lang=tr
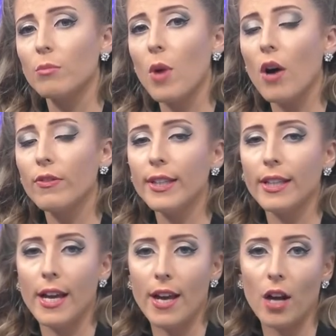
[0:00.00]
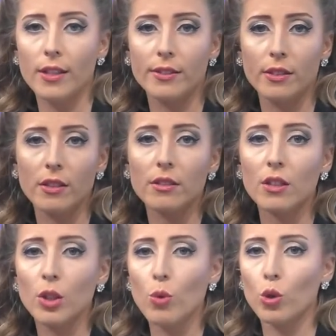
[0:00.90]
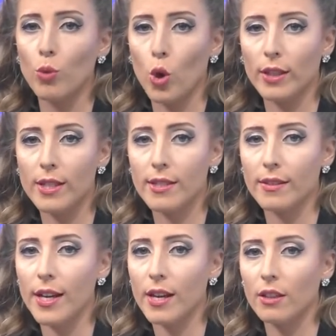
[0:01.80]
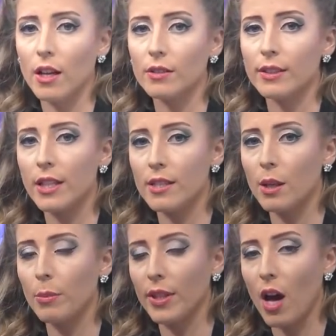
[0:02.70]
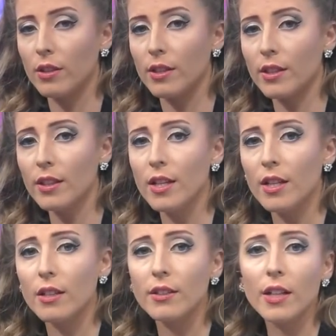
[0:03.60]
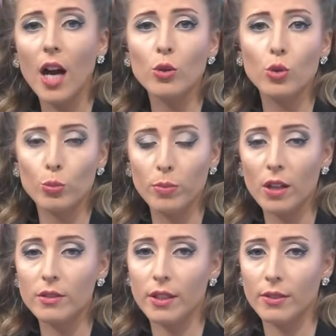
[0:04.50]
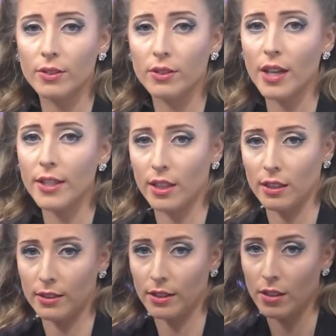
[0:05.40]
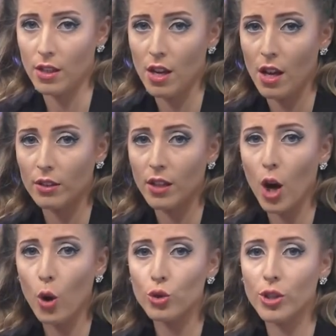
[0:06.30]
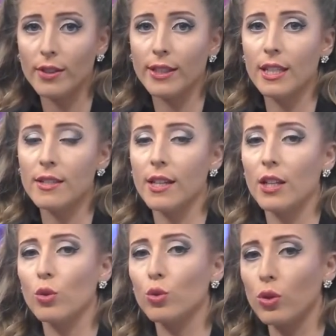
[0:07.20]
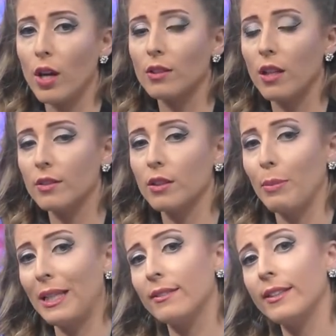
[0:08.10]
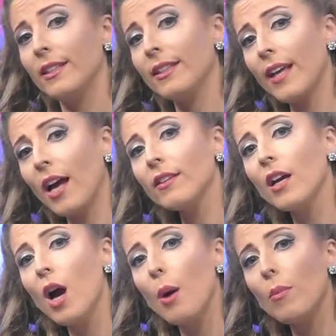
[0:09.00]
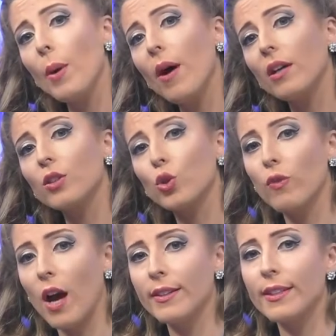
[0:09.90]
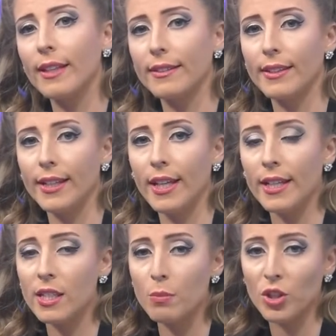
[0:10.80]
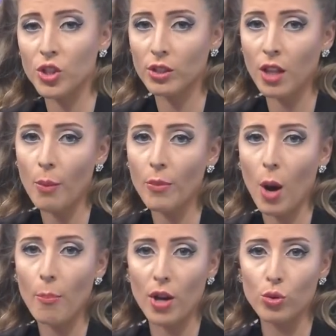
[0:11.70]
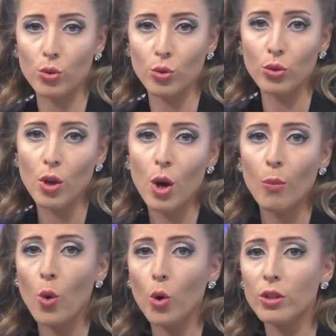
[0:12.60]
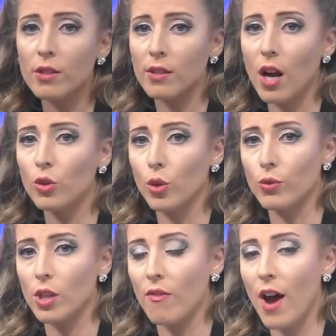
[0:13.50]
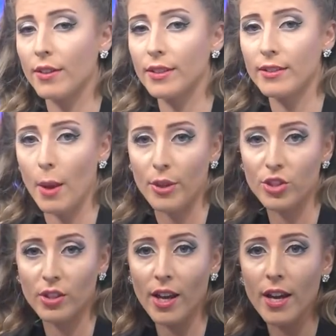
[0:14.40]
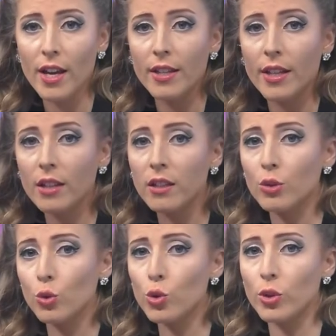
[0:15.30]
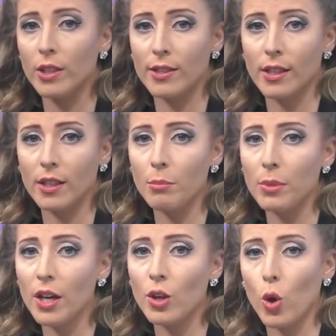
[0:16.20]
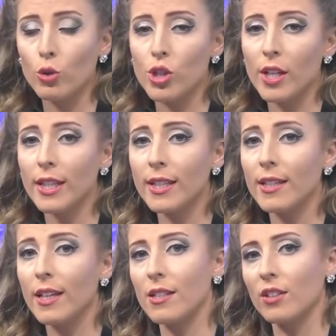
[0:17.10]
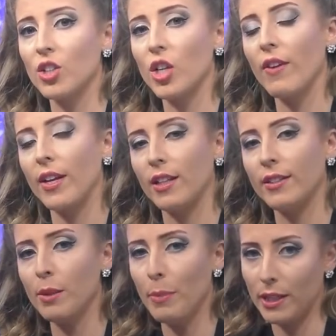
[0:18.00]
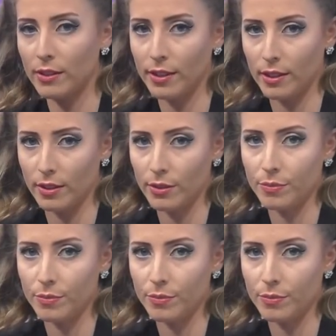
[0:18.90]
Mavinil eyaletinin Tadamon bölgesinde yer alan kilise binaları radikal gruplar tarafından yakıldı. Daha önce de kiliselerin kundaklandığı belirtilirken Maban'da güvenlik nedeniyle ismi açıklanmayan pastörün Morningstar News'a verdiği demeçte yakılan 3 kilisenin bir ay önce iki kez ateşe verildiği belirtildi.